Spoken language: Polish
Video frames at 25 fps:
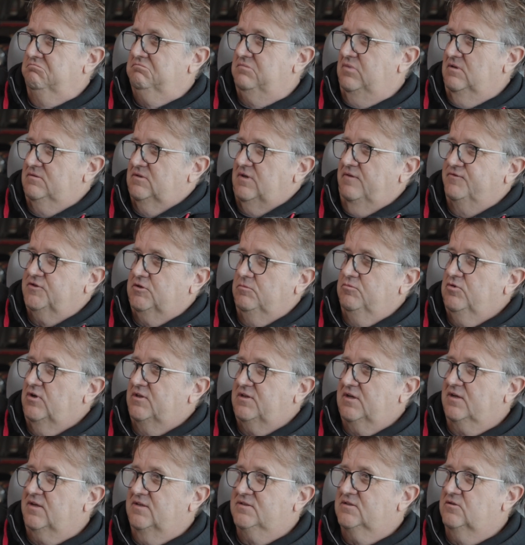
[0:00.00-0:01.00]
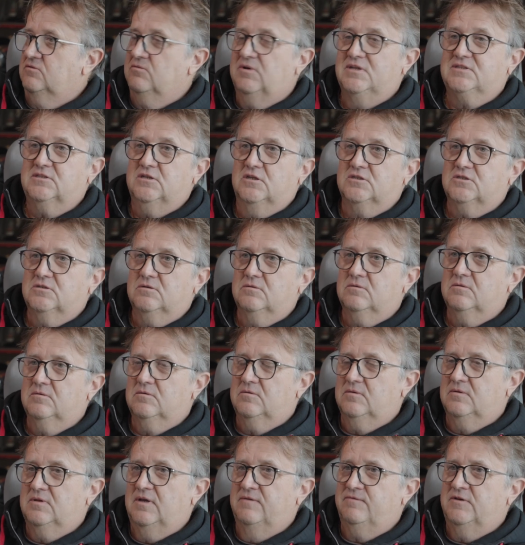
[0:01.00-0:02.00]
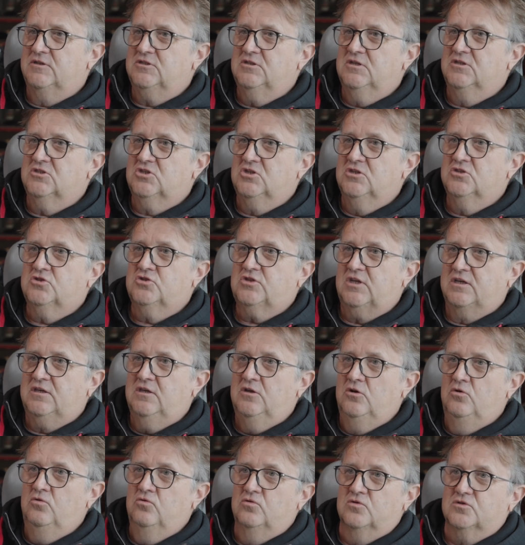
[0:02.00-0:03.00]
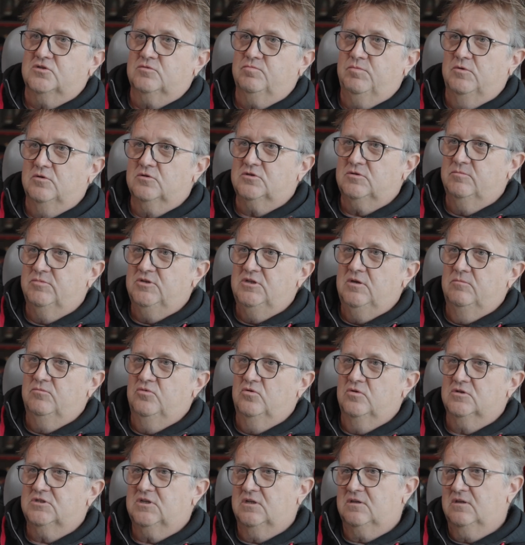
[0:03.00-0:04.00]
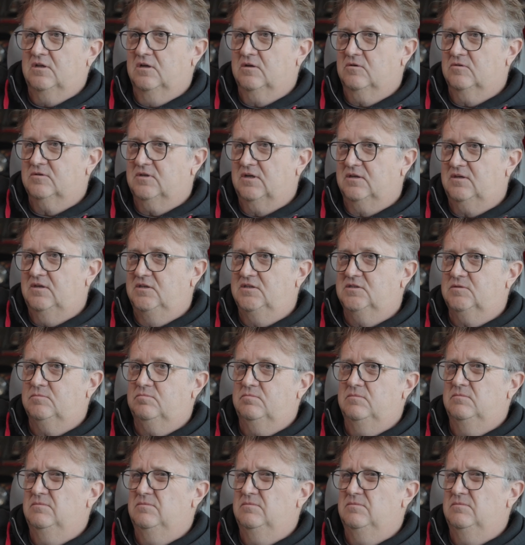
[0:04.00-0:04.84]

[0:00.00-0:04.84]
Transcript: to zawsze była taka sytuacja, że najważniejszy jest taki luz, żeby nie było żadnego takiego